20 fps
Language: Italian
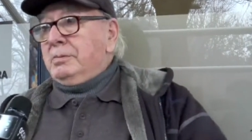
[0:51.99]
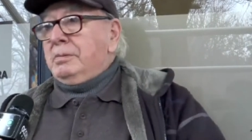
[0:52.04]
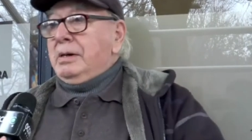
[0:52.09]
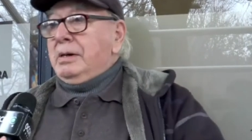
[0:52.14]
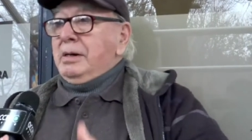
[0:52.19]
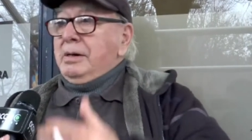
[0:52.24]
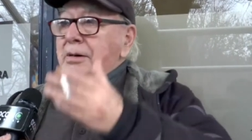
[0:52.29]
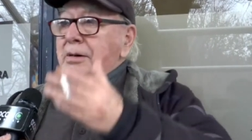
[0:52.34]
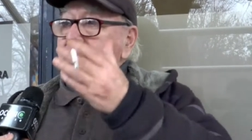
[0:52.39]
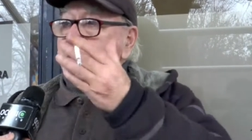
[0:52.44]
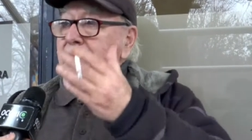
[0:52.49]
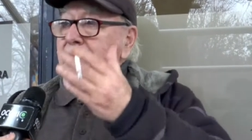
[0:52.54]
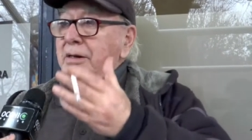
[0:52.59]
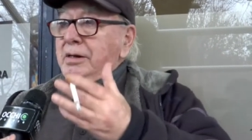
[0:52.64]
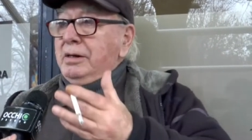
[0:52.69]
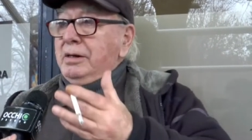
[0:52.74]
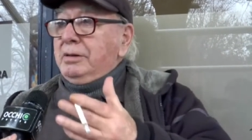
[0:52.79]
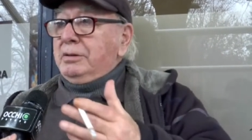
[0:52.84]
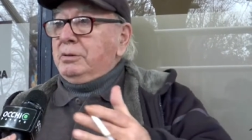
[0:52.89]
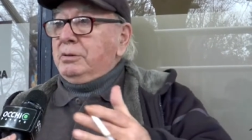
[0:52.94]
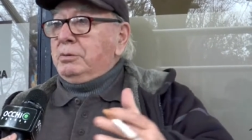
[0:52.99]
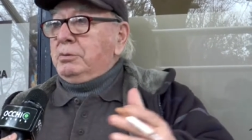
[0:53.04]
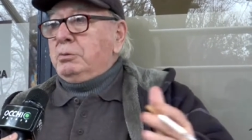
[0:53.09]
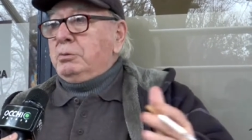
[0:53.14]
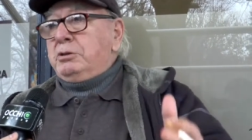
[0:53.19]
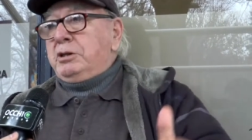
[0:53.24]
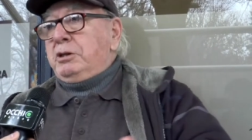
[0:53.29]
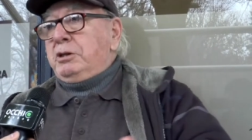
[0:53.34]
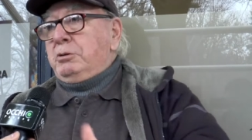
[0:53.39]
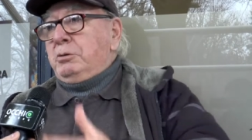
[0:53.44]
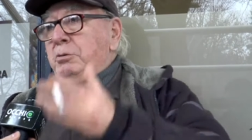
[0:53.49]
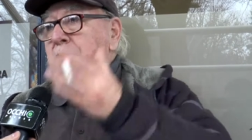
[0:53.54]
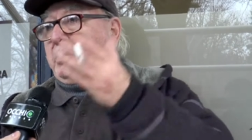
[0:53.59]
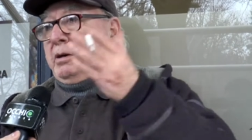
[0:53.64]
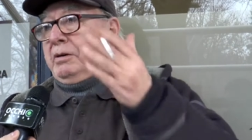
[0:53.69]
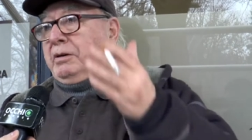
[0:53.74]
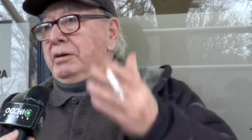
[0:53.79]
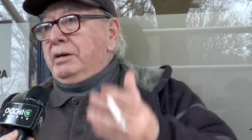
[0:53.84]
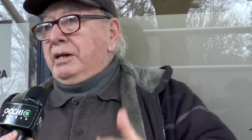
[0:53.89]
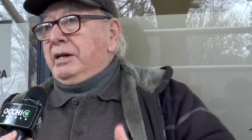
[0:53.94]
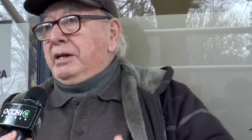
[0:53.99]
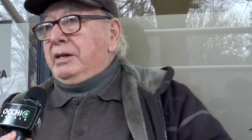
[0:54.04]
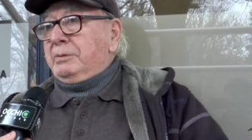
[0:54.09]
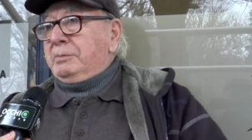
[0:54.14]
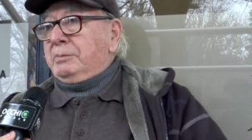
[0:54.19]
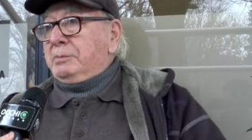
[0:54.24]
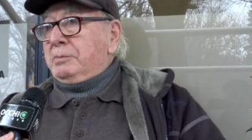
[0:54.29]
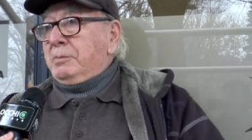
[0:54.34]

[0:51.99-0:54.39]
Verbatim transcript: Eh, tutte e due, via.